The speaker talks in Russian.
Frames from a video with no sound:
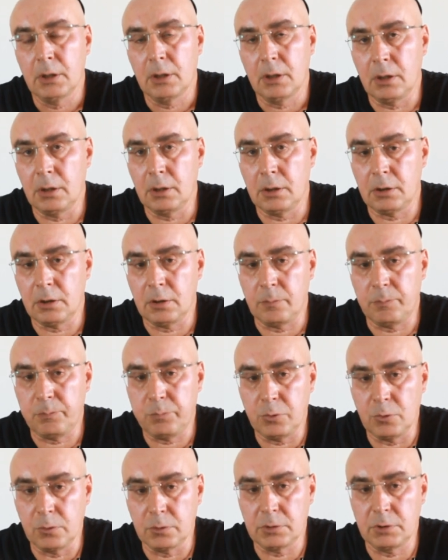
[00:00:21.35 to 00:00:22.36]

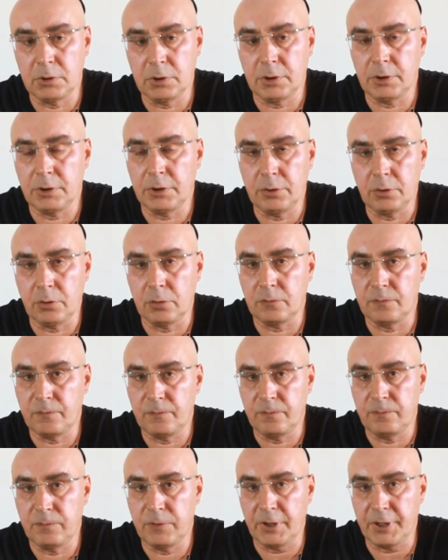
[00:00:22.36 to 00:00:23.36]
под ее
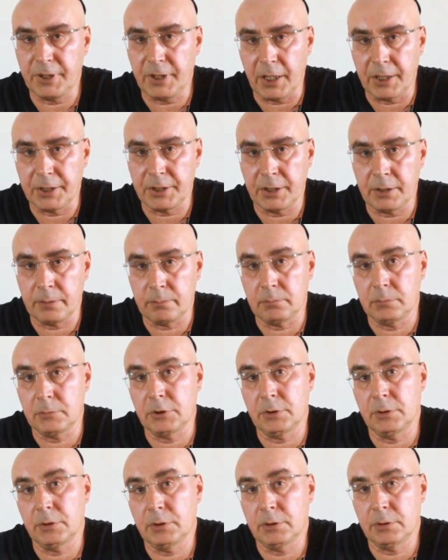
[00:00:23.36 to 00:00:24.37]
влиянием
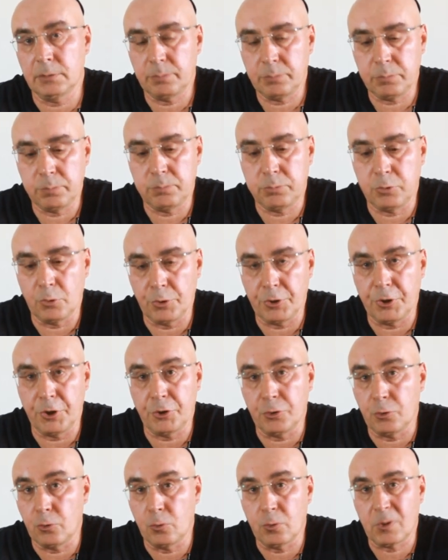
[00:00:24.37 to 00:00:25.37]
и по
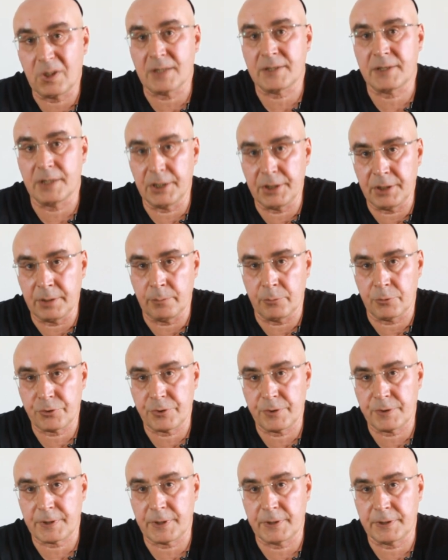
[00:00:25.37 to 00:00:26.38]
ее указаниям,
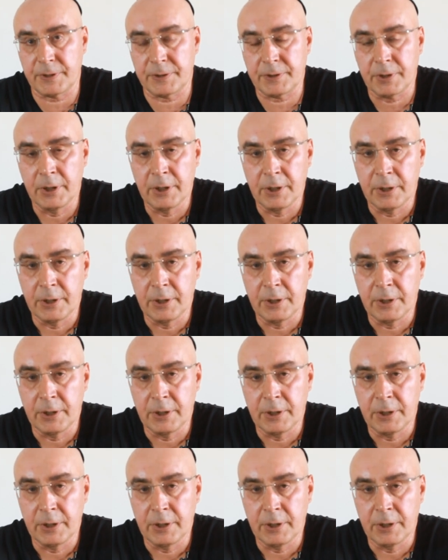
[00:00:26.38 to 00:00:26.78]
можно сказать,